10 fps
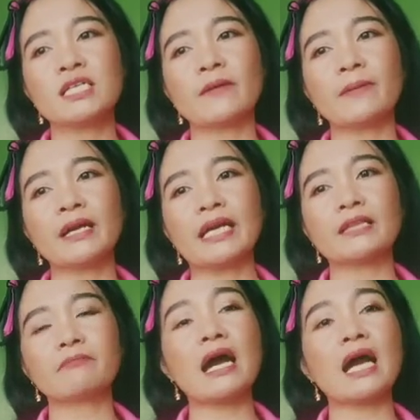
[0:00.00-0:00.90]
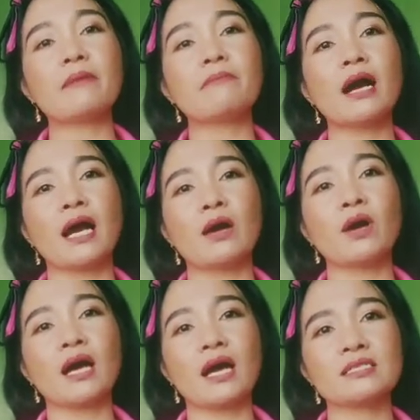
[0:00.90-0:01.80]
sapagkat baka
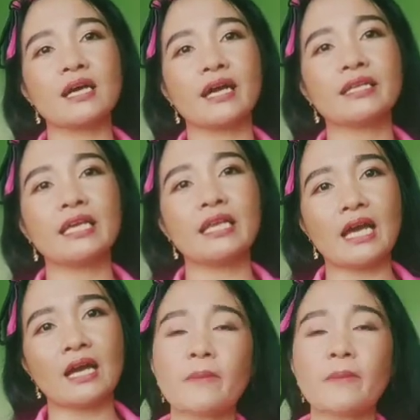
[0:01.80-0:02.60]
mahawa ka sa kanila.